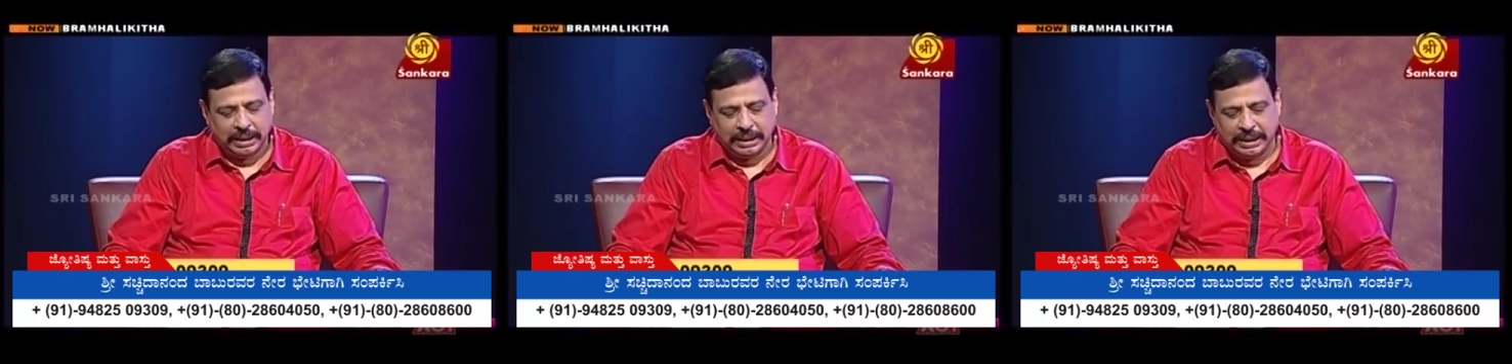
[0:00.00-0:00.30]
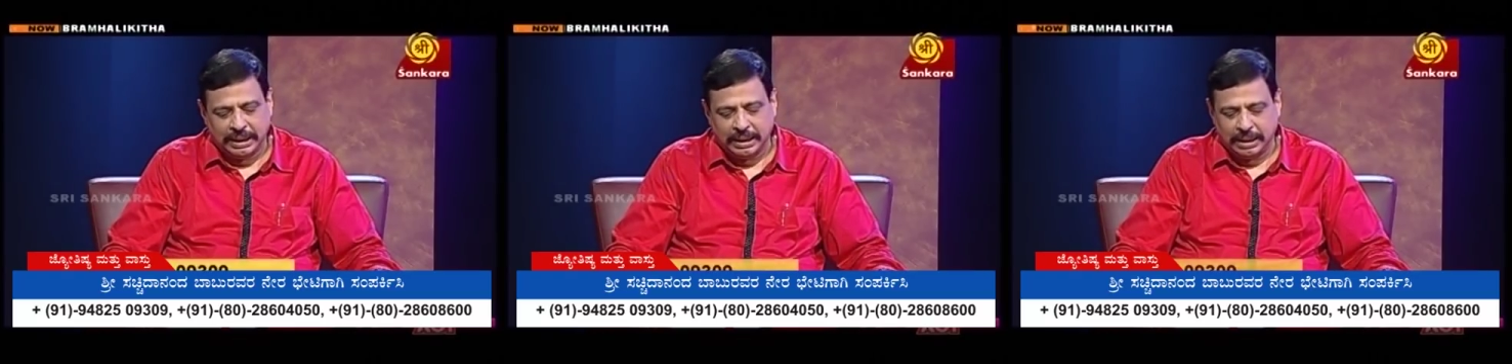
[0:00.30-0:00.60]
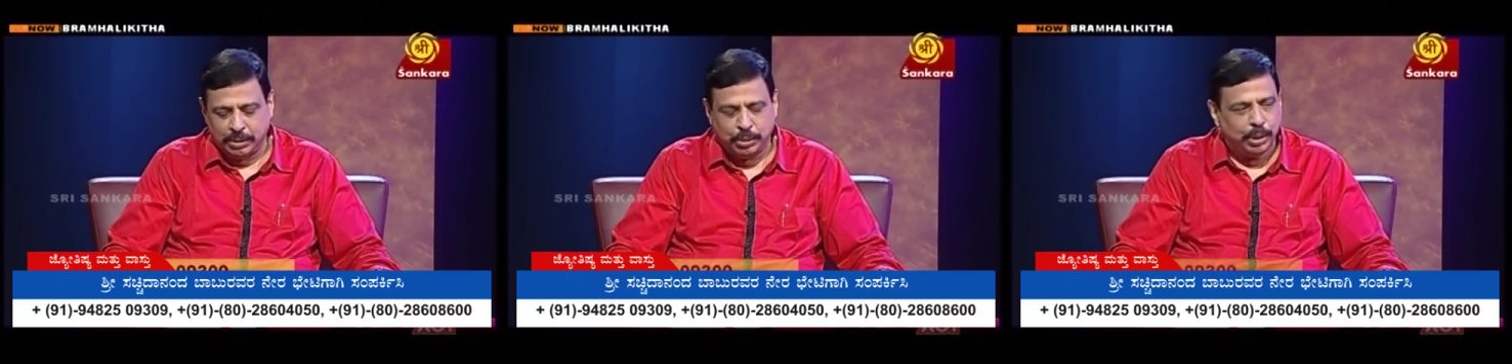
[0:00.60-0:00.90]
அதனால்
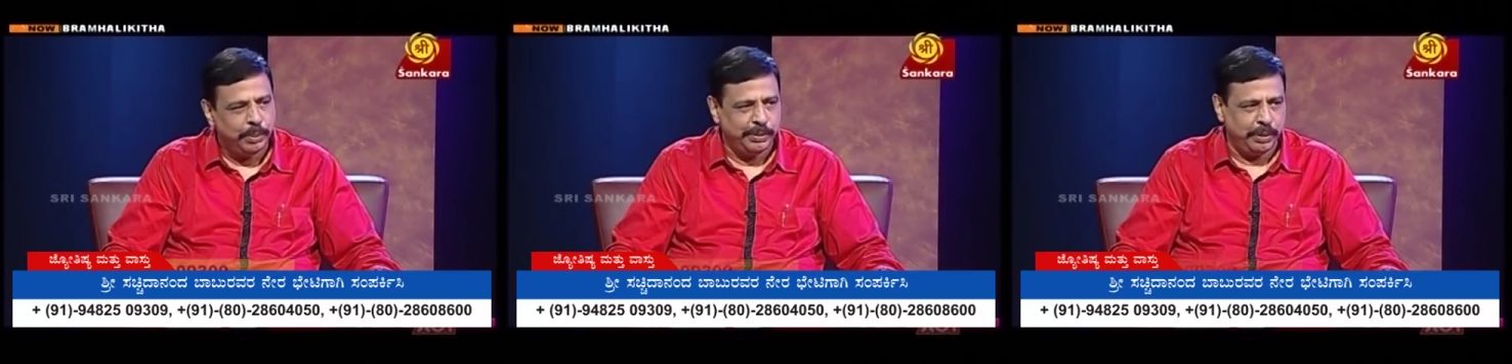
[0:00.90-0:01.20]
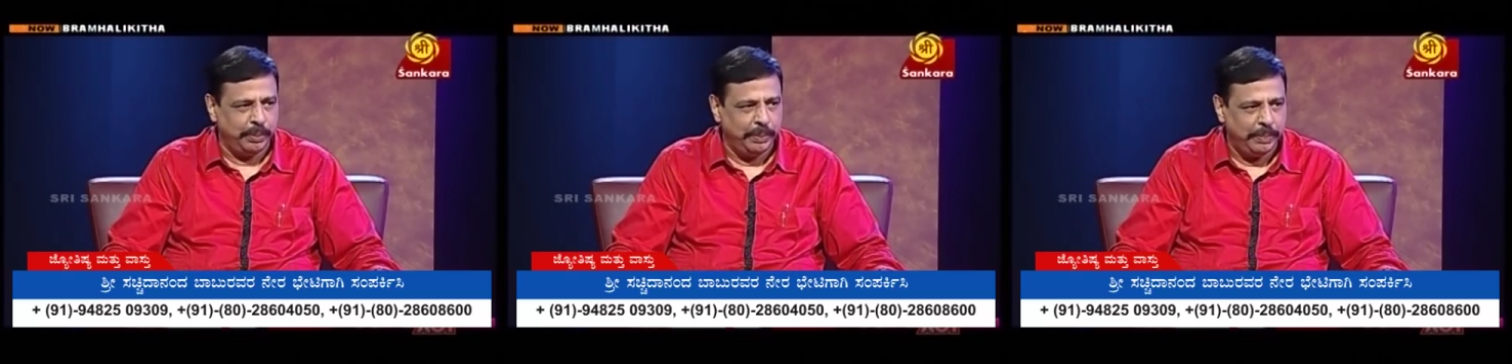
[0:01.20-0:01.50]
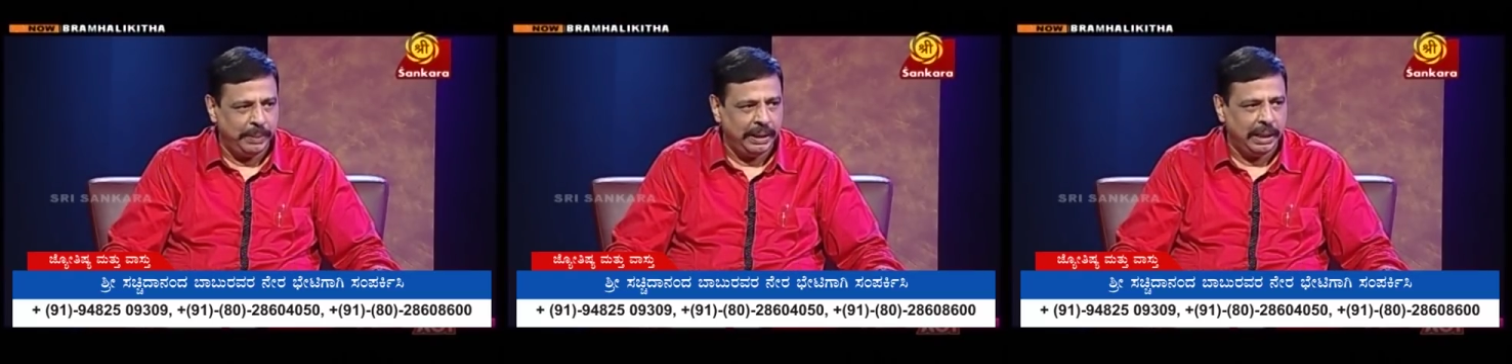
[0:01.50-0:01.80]
நீங்கள் அந்த ஹோப்ஸை நீங்கள்
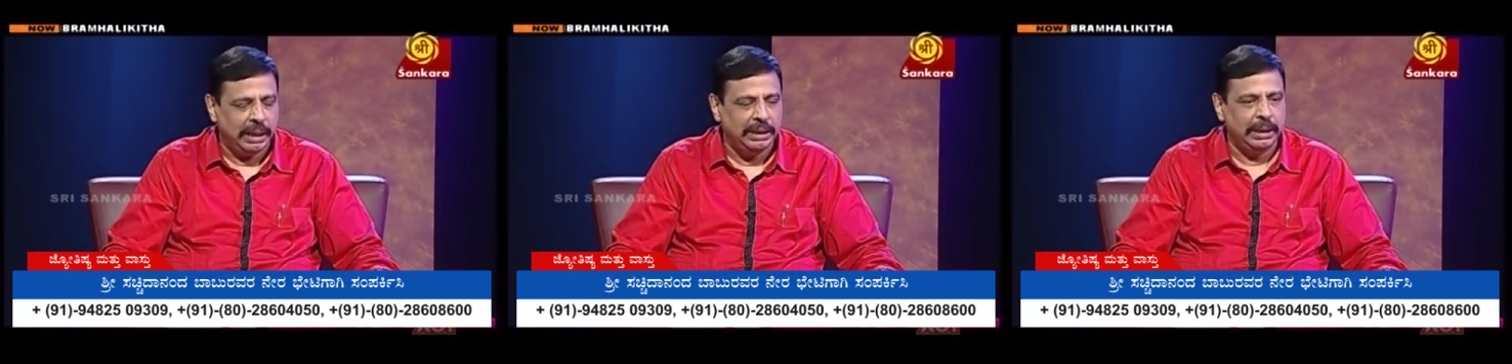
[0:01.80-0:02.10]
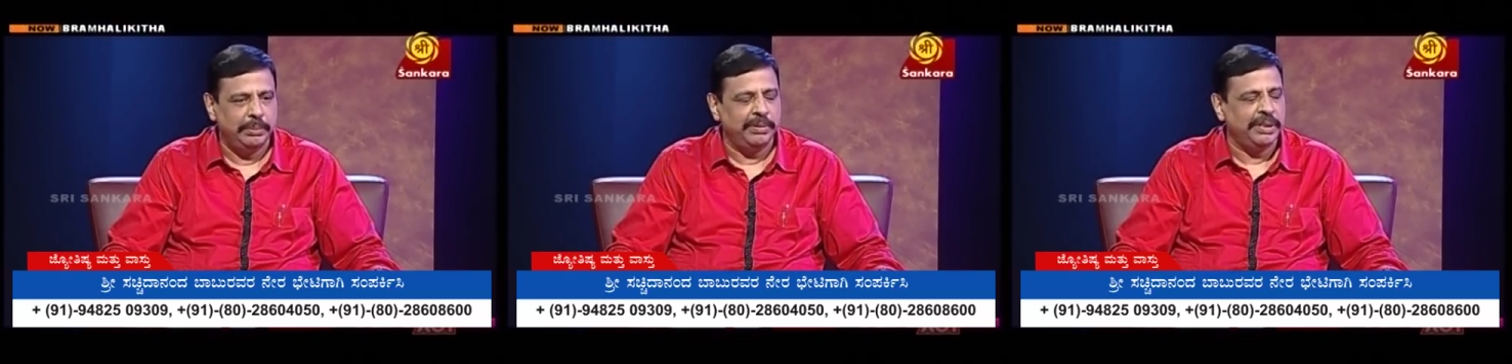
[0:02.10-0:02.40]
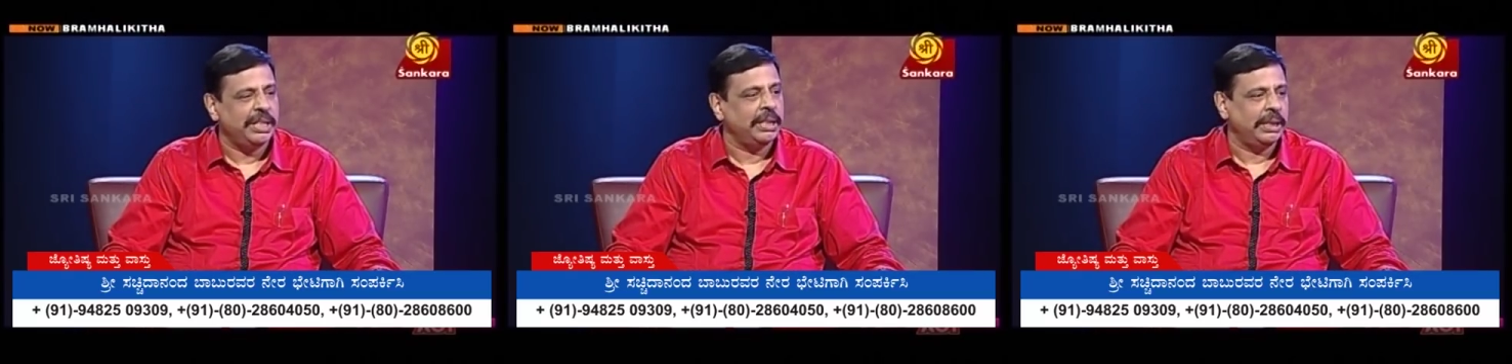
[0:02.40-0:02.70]
கொஞ்சம் விட்டுருங்க கடவுள்
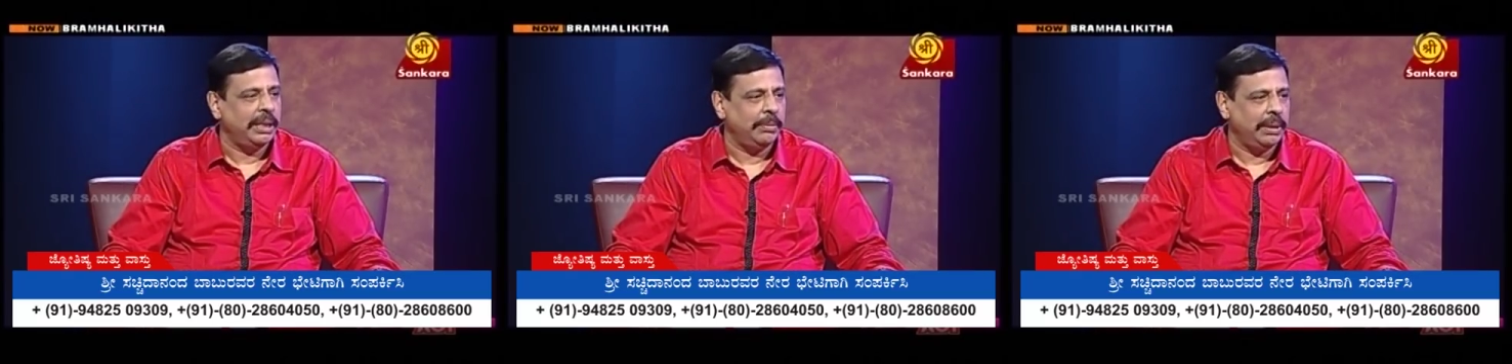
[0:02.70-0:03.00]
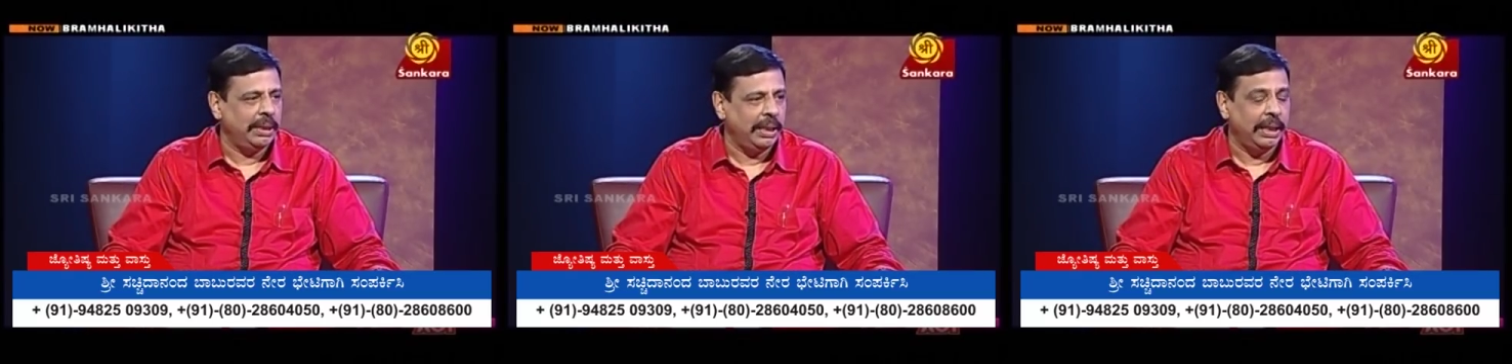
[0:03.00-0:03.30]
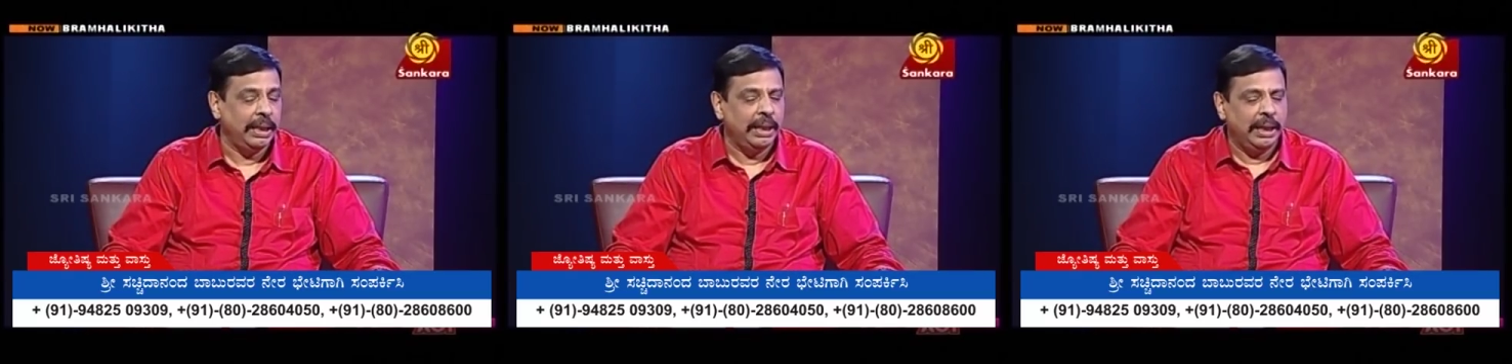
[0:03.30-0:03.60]
தியானம் பண்ணுங்க அப்படின்னு
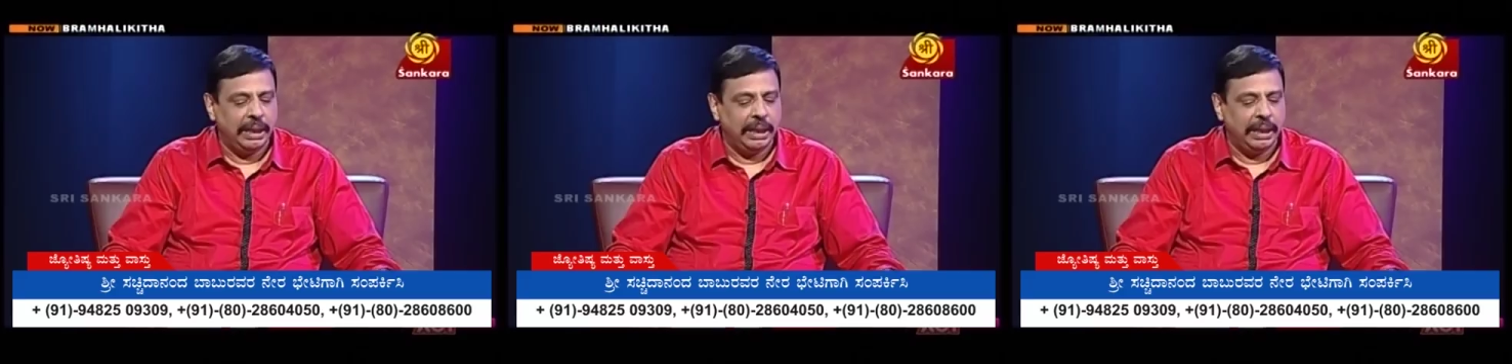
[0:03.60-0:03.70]
சொன்னால்